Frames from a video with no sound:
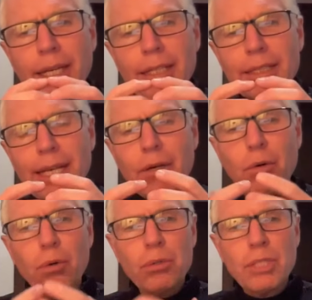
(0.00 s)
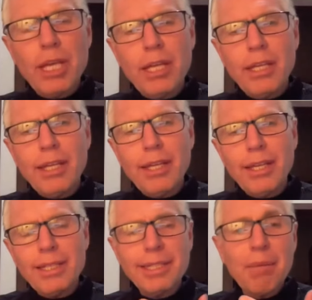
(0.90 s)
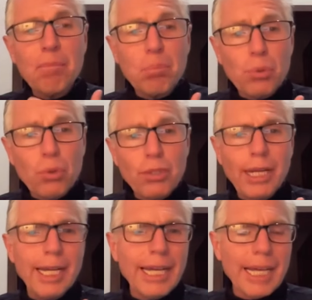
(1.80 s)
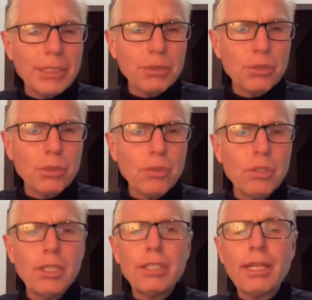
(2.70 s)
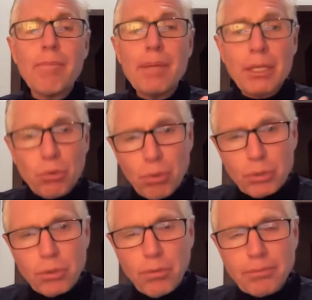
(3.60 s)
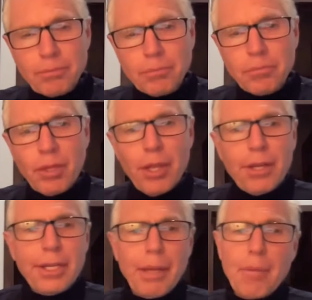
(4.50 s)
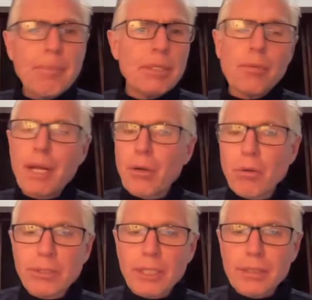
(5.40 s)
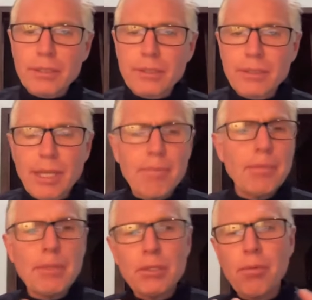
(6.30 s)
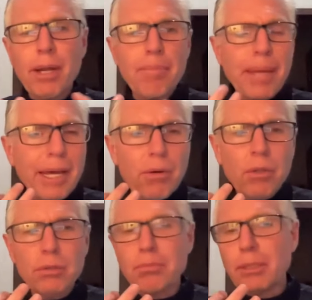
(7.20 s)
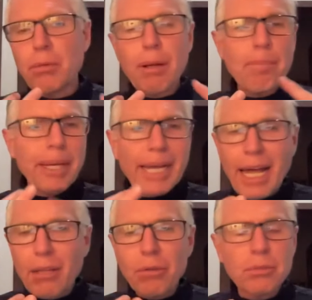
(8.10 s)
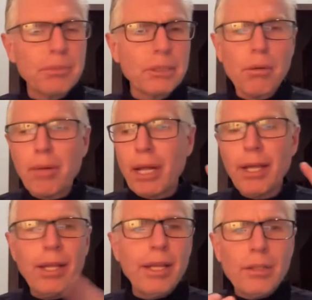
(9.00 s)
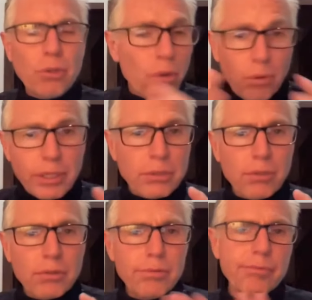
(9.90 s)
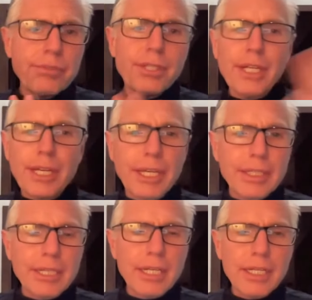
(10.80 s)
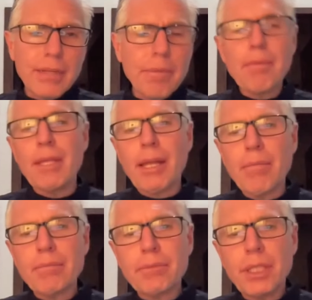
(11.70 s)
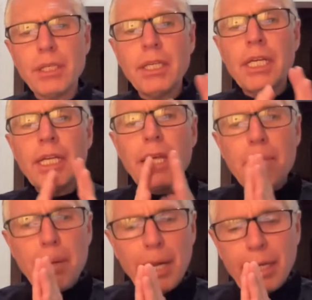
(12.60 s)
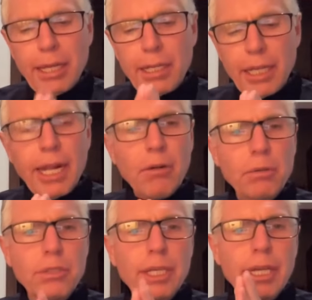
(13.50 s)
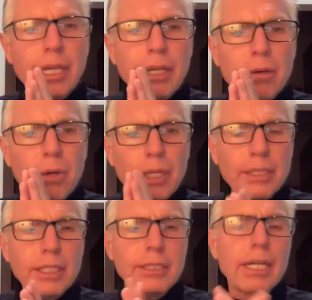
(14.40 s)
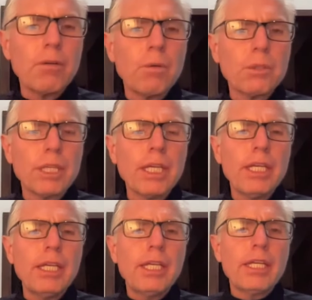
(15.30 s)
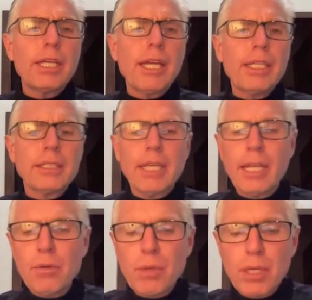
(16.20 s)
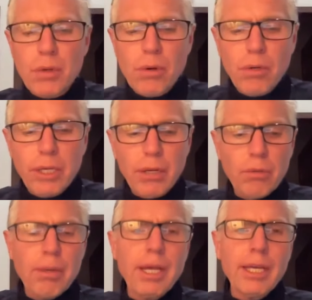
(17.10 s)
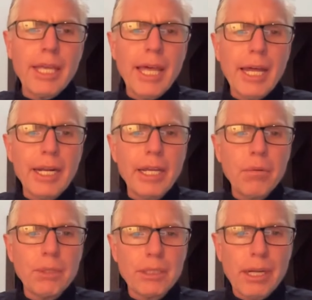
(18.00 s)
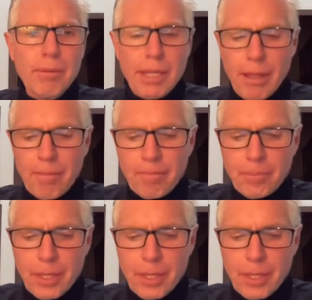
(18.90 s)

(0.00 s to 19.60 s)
que San José es tan puro, tan casto, tan virtuoso, que a mí me sobran cosas. A mí me sobra pegos, me sobra pecados, me sobra todo eso tiene que salir de mi vida, ¿sí? ¿Y para qué quedarnos eh, con ese San José que es el único que nos va a guiar en nuestra vida?